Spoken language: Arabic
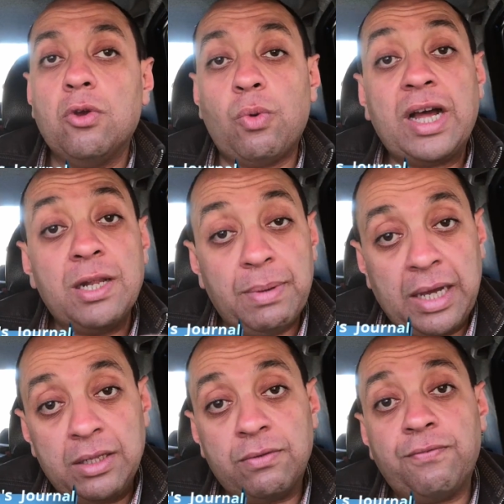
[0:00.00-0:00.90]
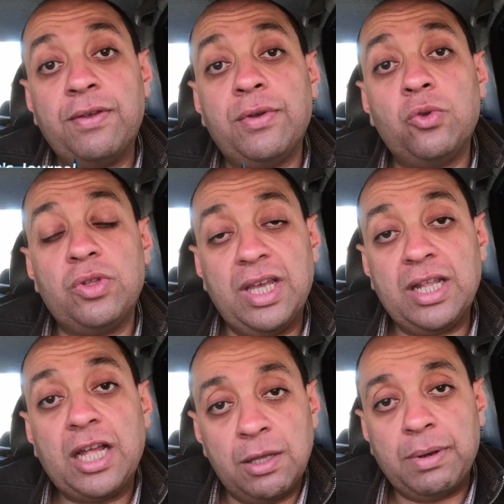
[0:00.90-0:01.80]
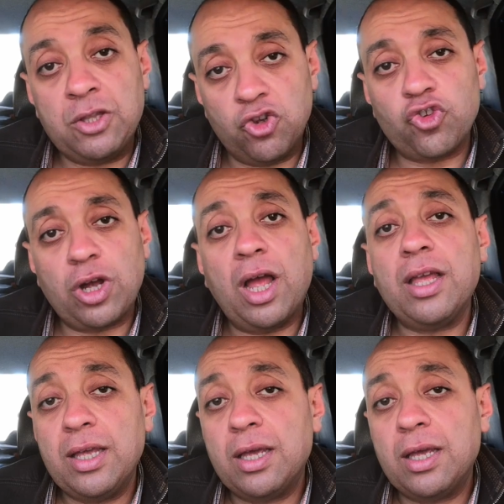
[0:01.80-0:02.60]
وهنبقى في فيديو تاني هنبقى نشرح